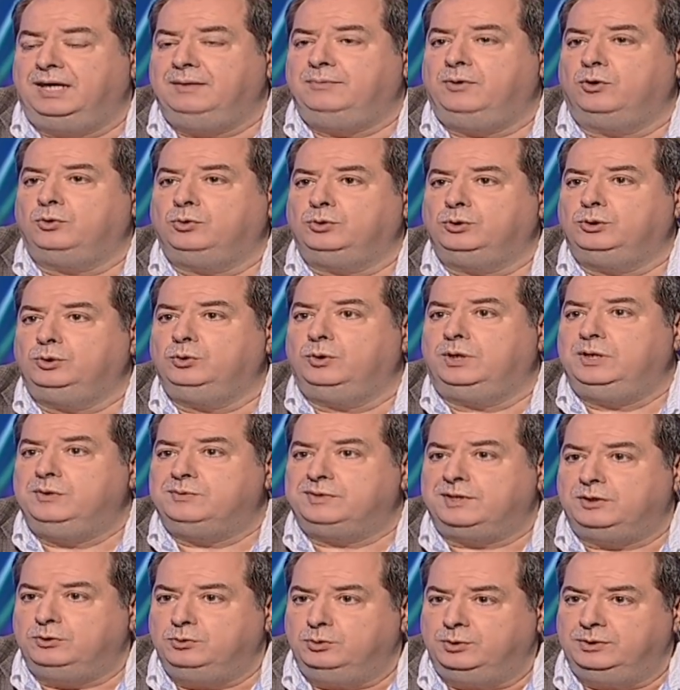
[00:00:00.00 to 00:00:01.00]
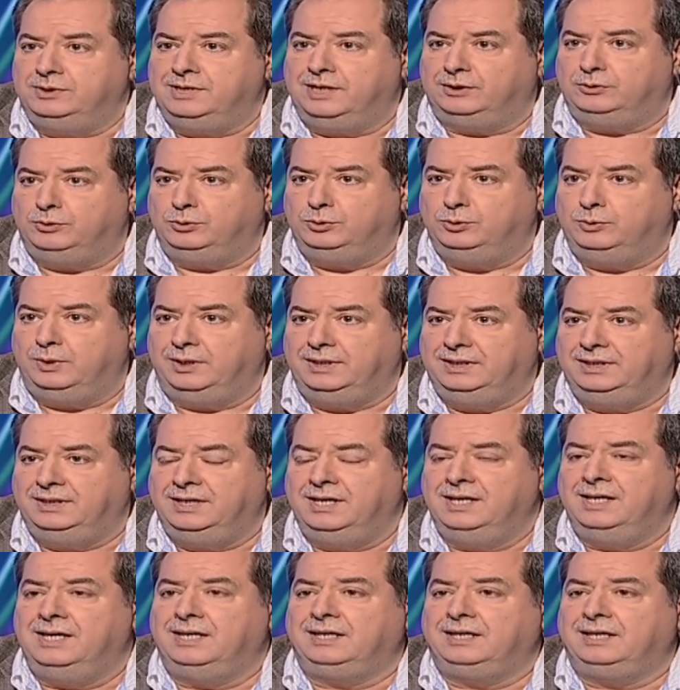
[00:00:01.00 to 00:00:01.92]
البنك الدولي وصندوق النقد الدولي